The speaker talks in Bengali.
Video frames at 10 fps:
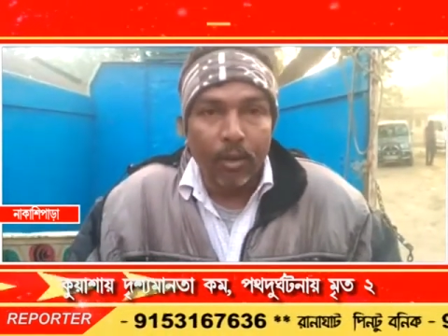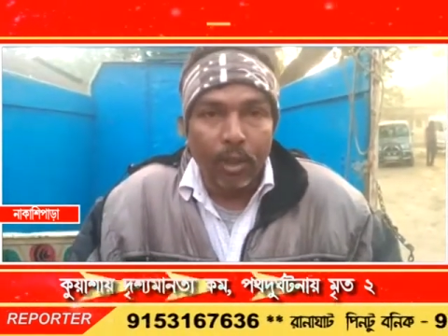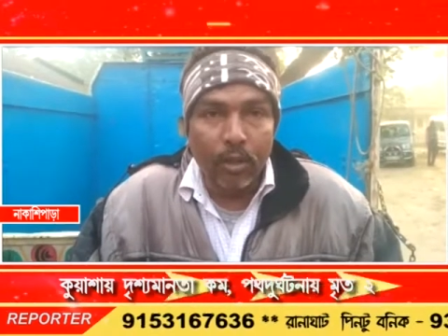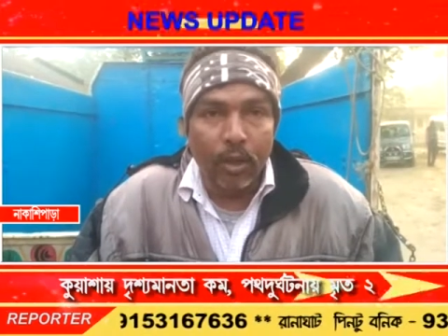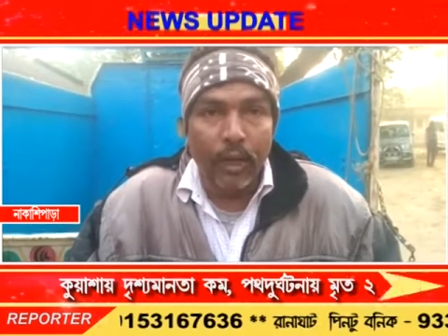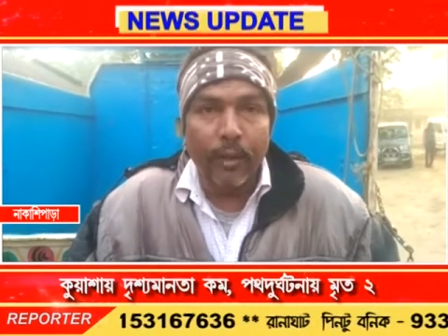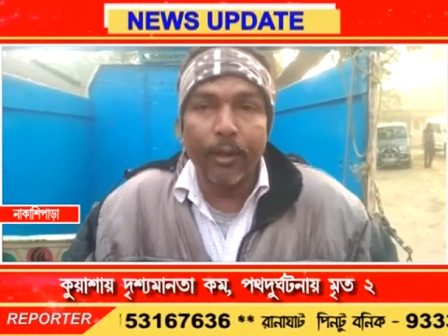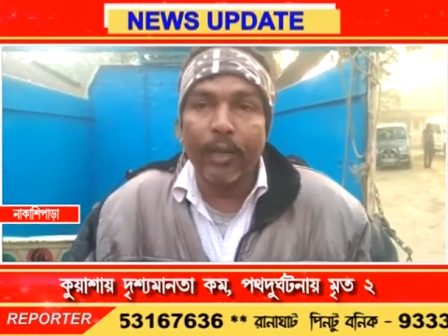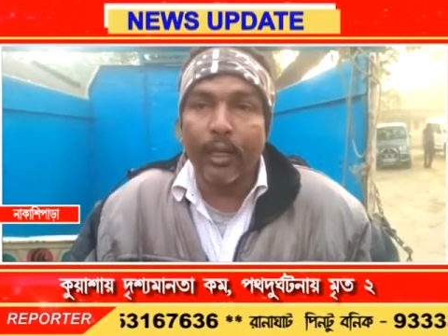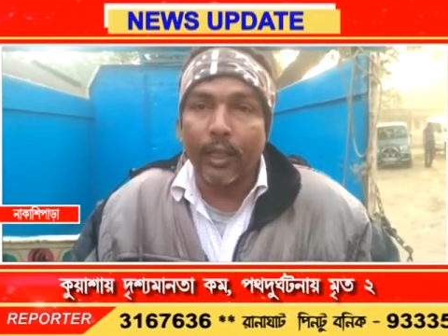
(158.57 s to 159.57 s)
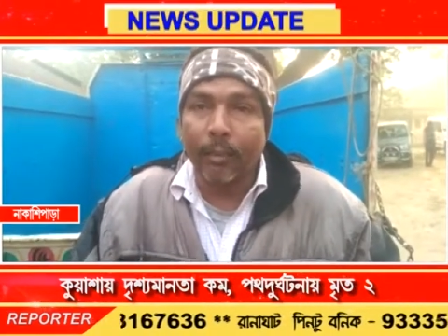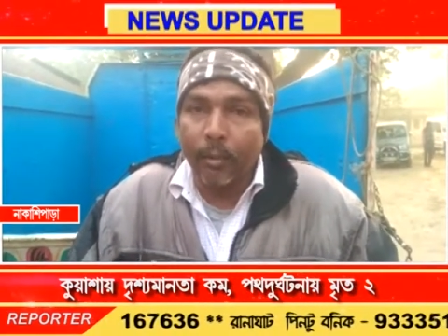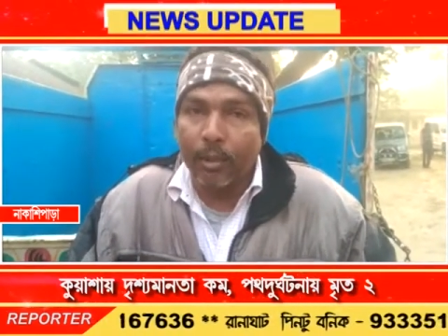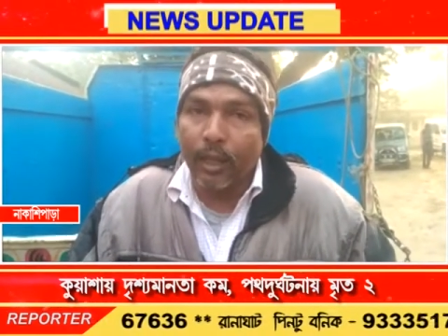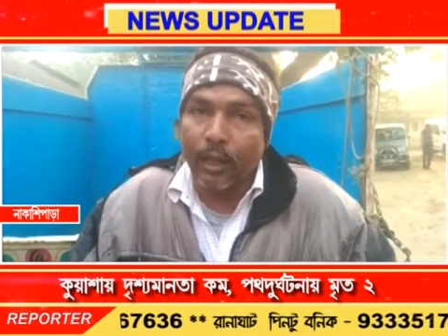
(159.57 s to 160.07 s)
ভর্তি করে এবং
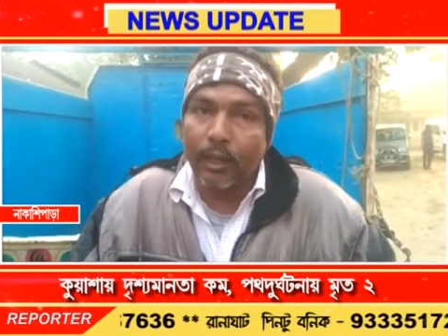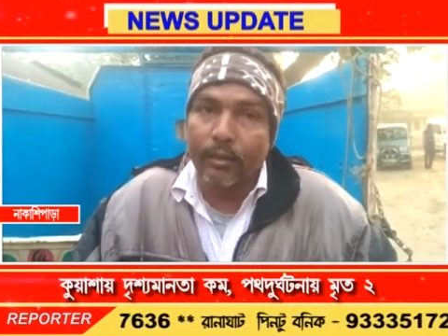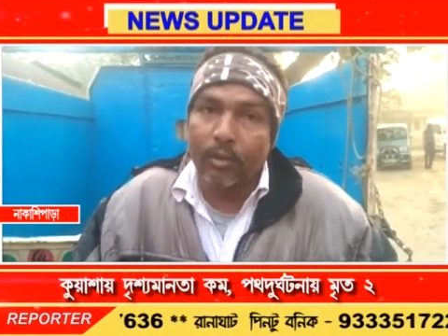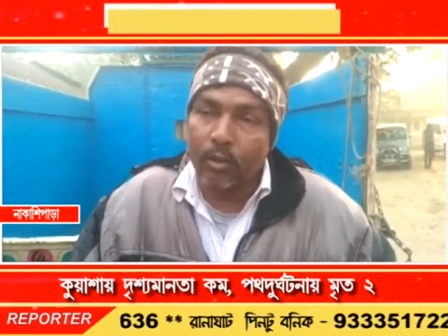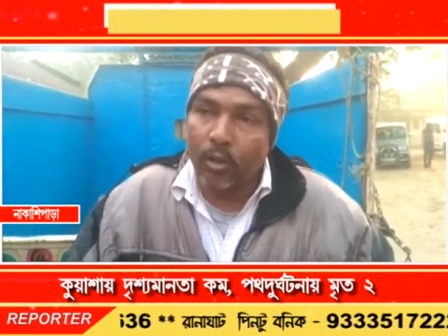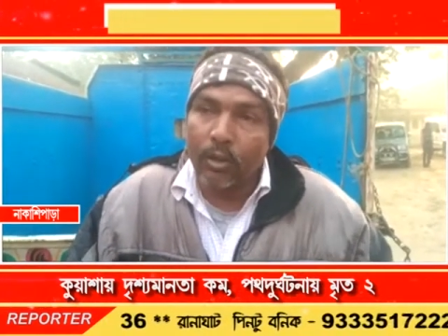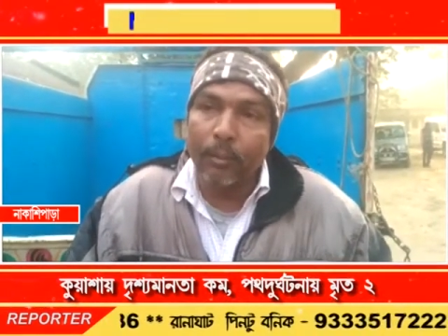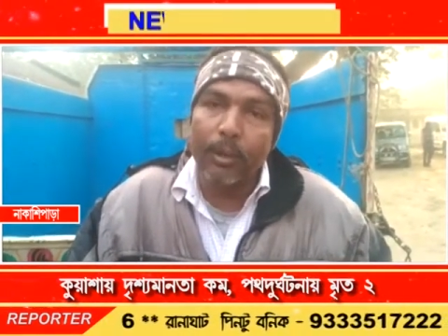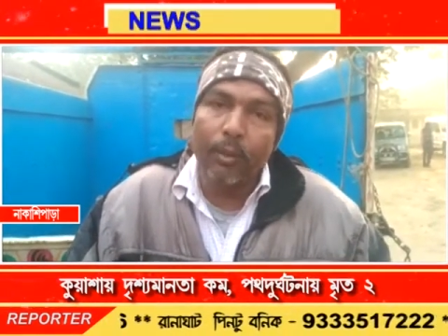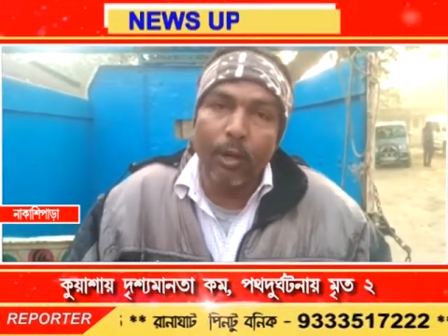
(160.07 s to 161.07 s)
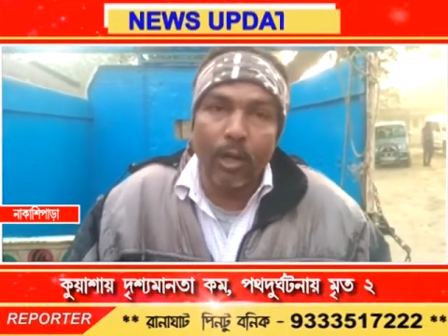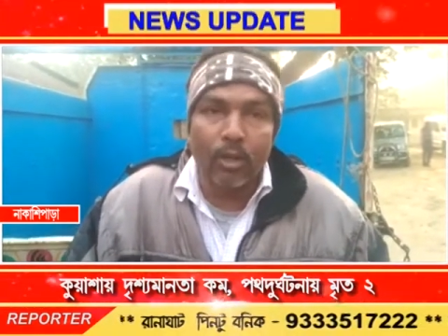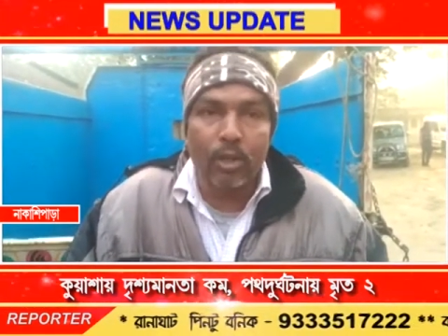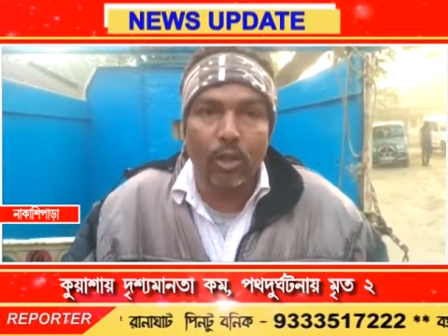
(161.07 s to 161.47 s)
ডাক্তারবাবু তাদের দুজনকে মৃত বলে